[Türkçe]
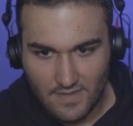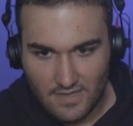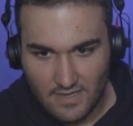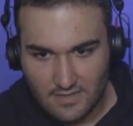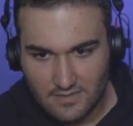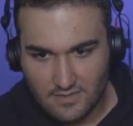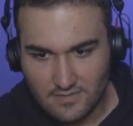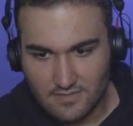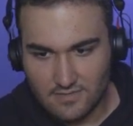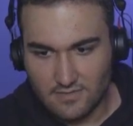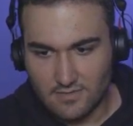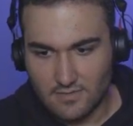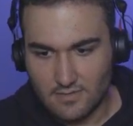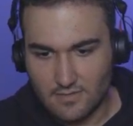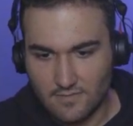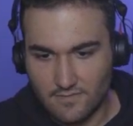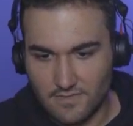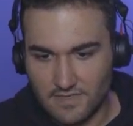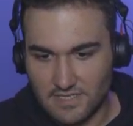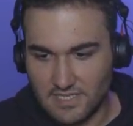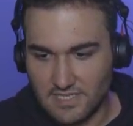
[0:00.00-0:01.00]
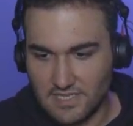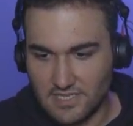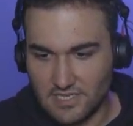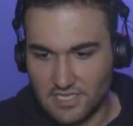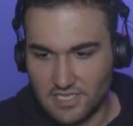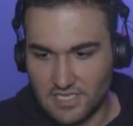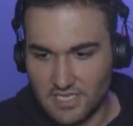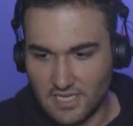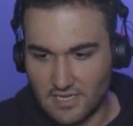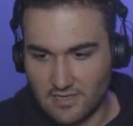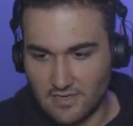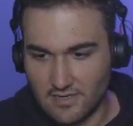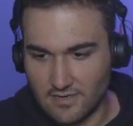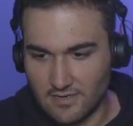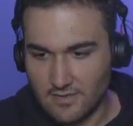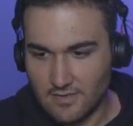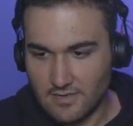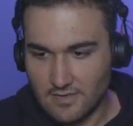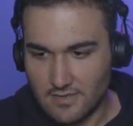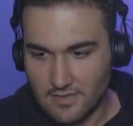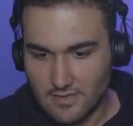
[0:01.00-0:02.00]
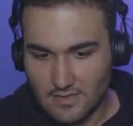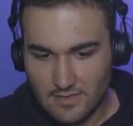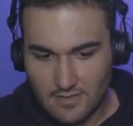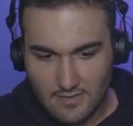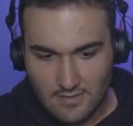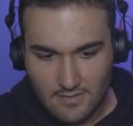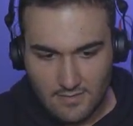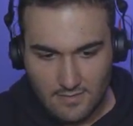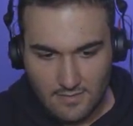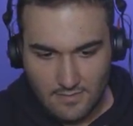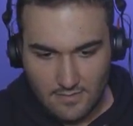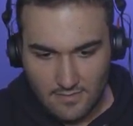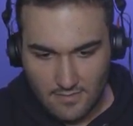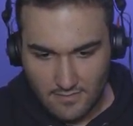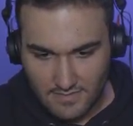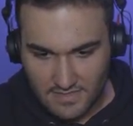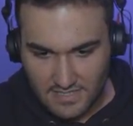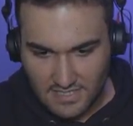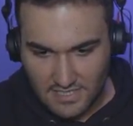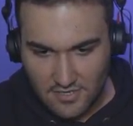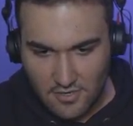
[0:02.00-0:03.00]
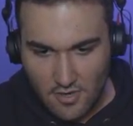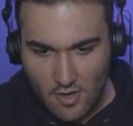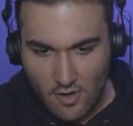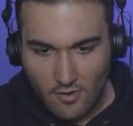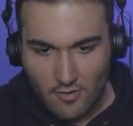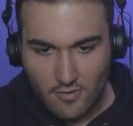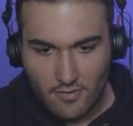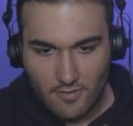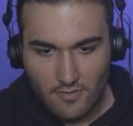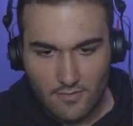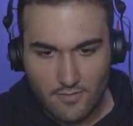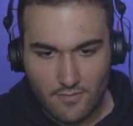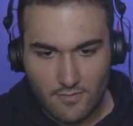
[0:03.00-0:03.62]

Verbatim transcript: At. Viski içecek karı. Viski yok.